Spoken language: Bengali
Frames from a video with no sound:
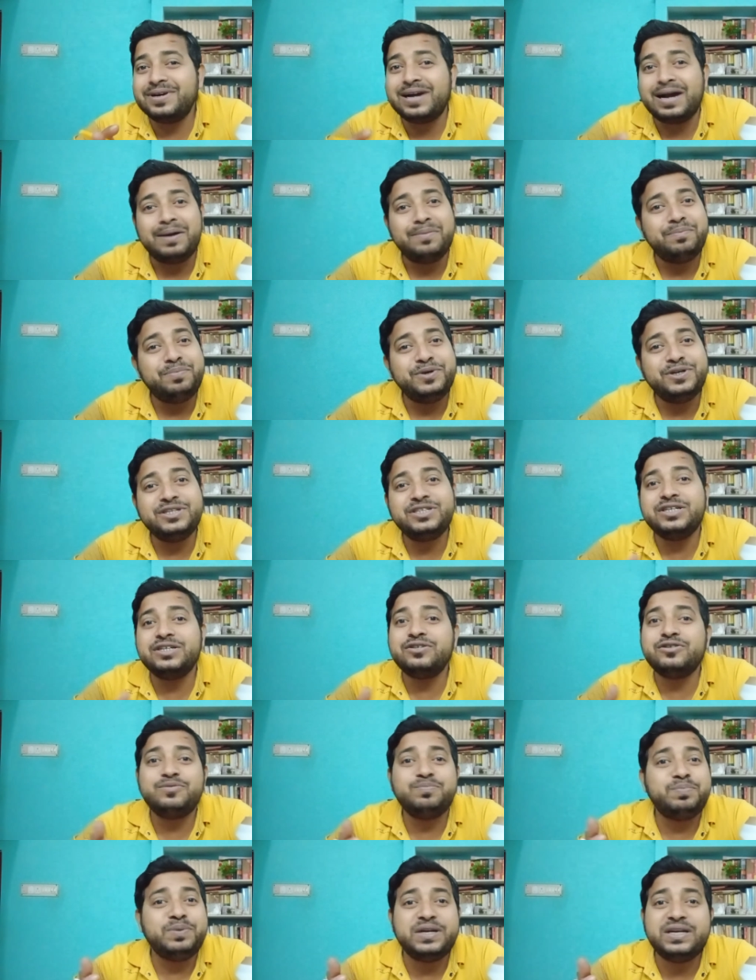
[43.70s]
কম্পিটিশন
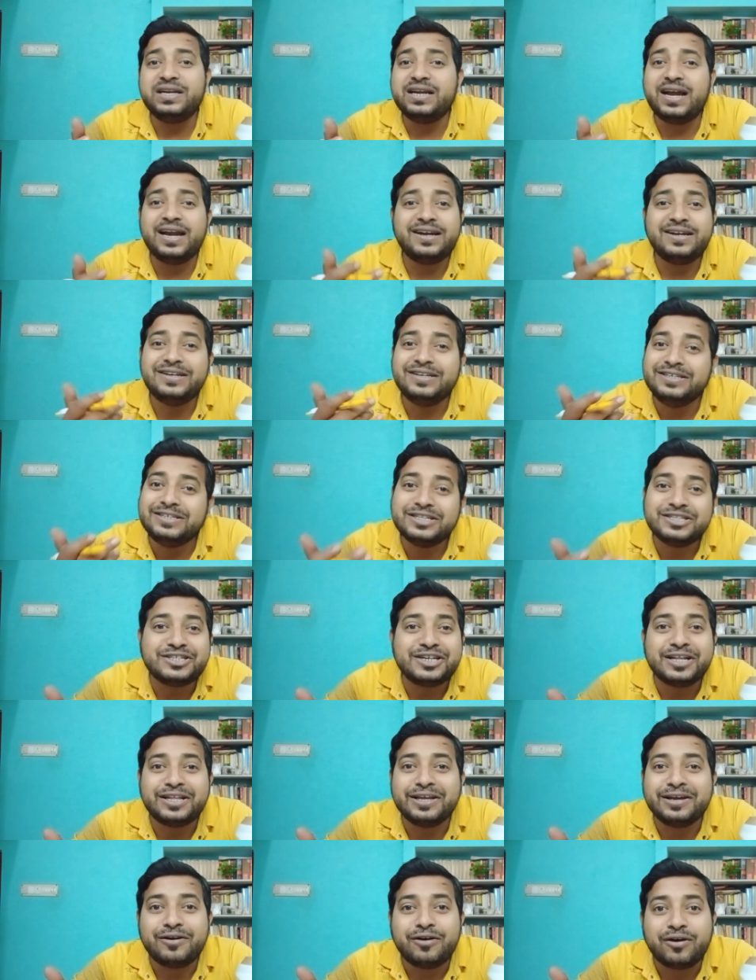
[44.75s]
পিডিলাইট নিজের
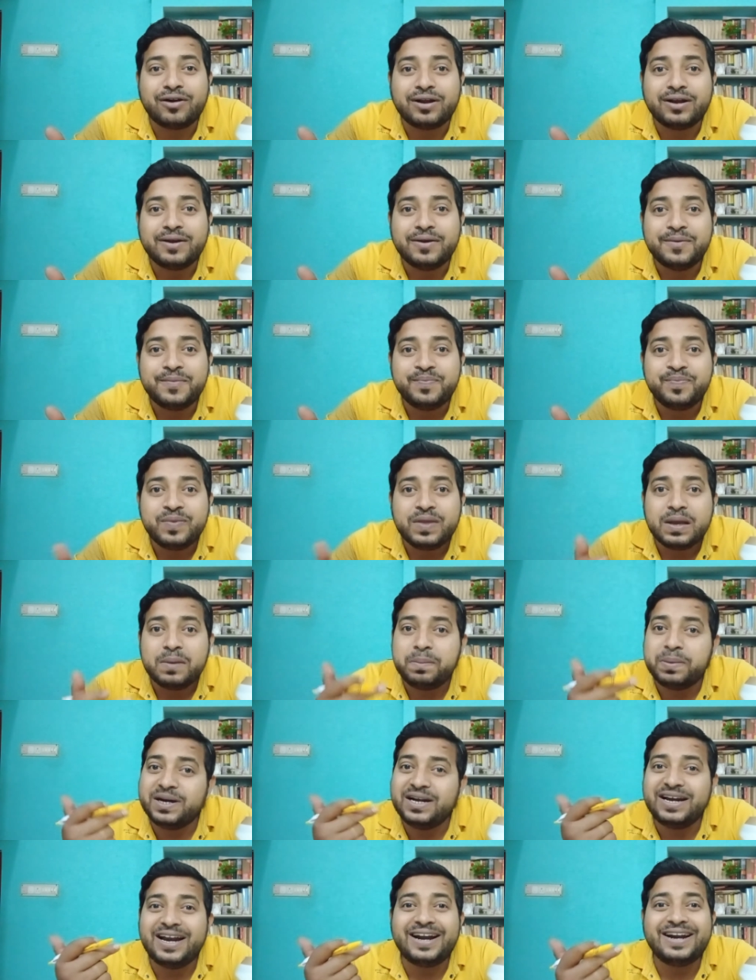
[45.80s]
সাথেই করে
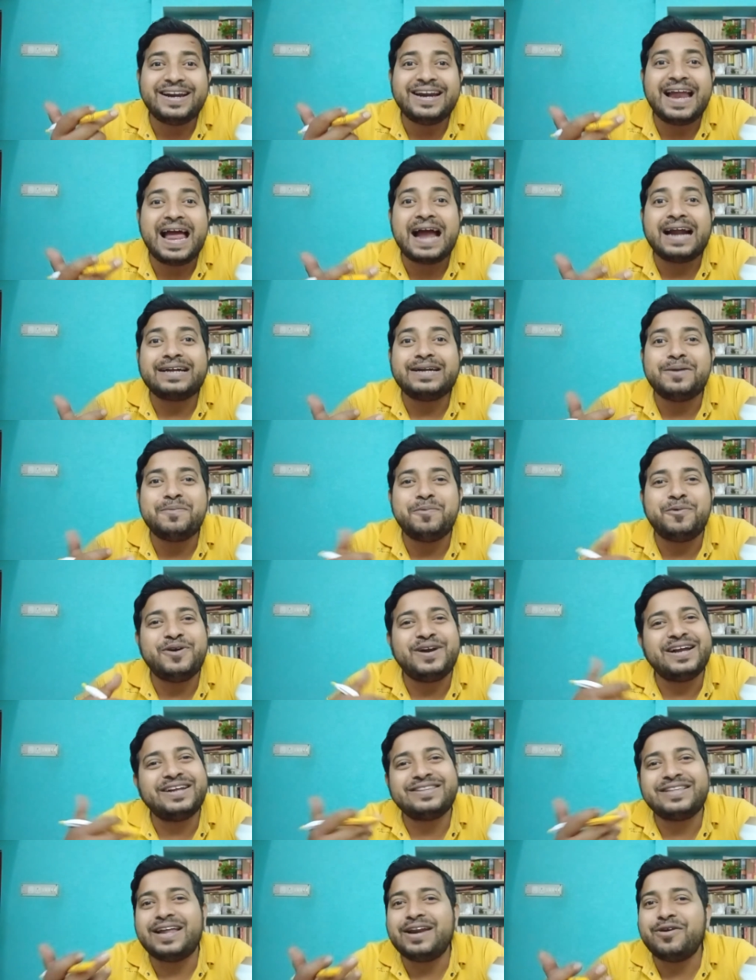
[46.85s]
পিডিলাইটের একটা
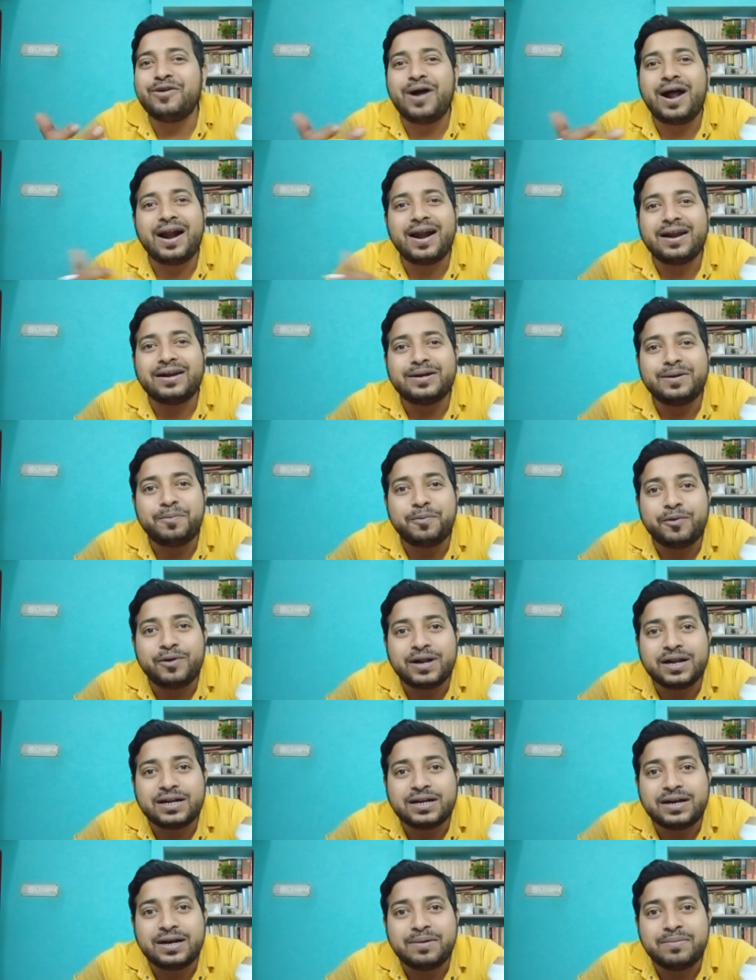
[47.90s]
প্রোডাক্ট আর আর একটা
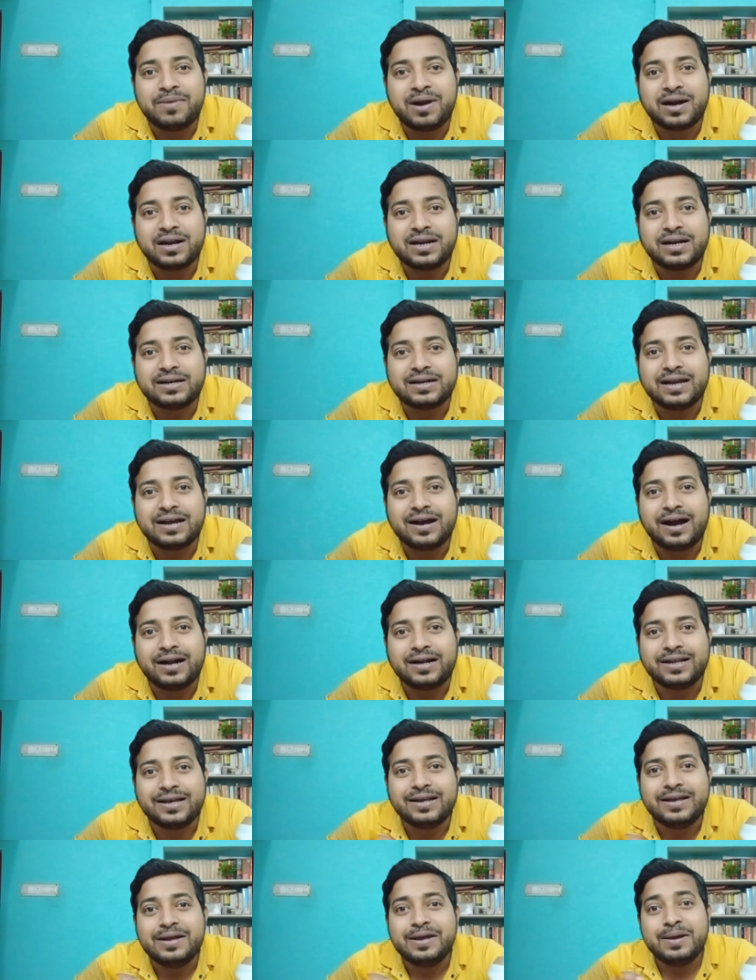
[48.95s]
প্রোডাক্টের মার্কেটকে
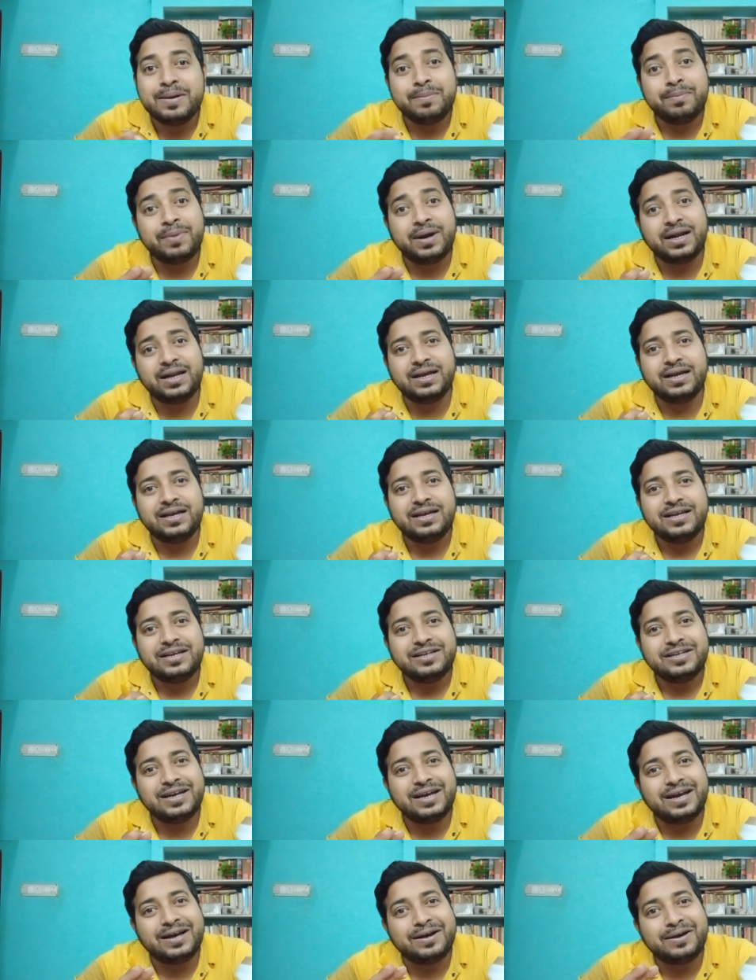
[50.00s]
কাটে মানে
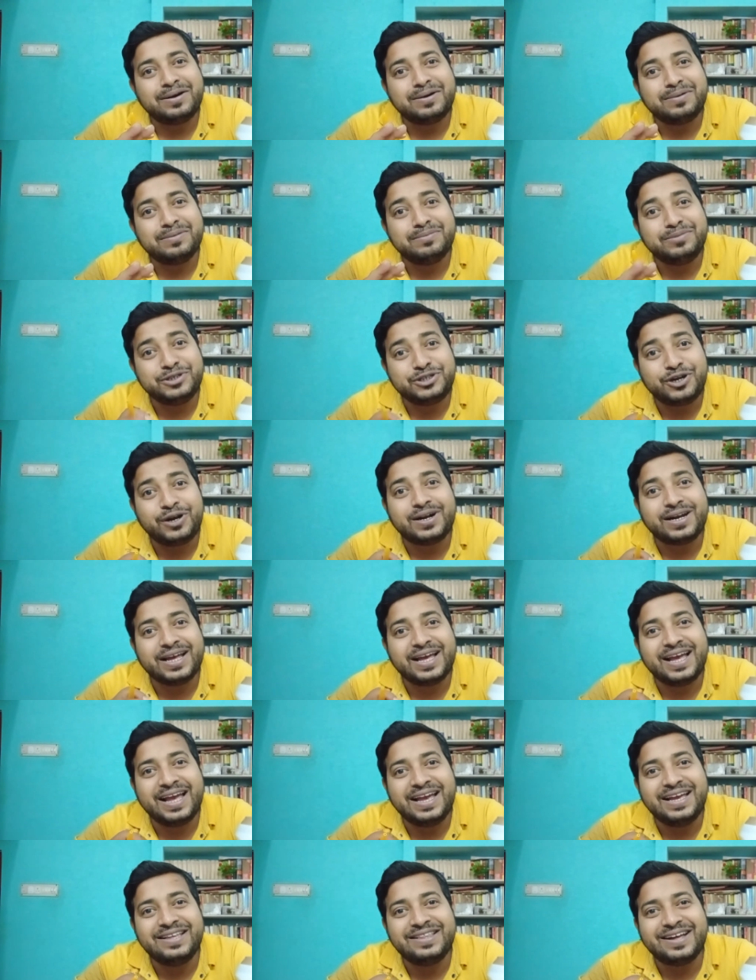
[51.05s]
বিষয়টা
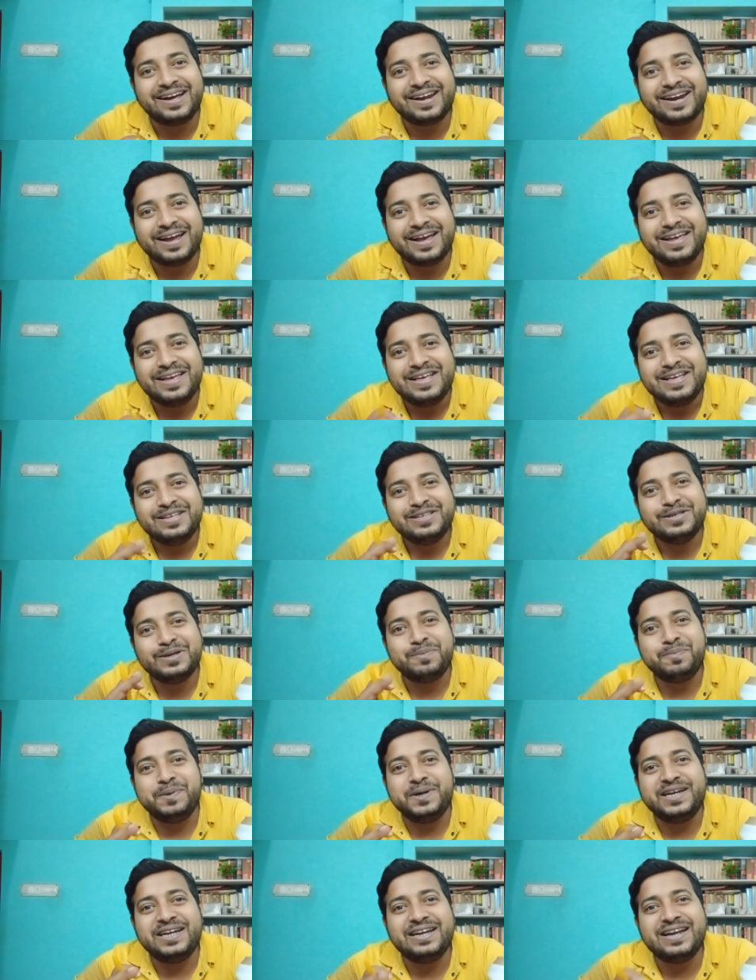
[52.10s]
এই দাঁড়ায় যে
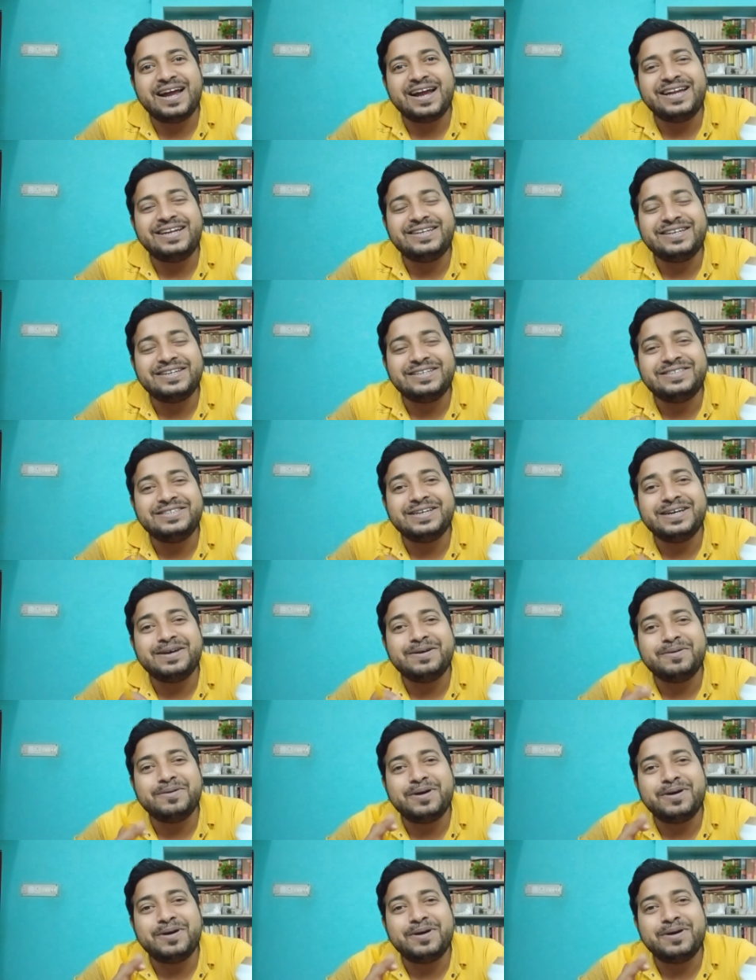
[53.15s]
পিডিলাইটের যে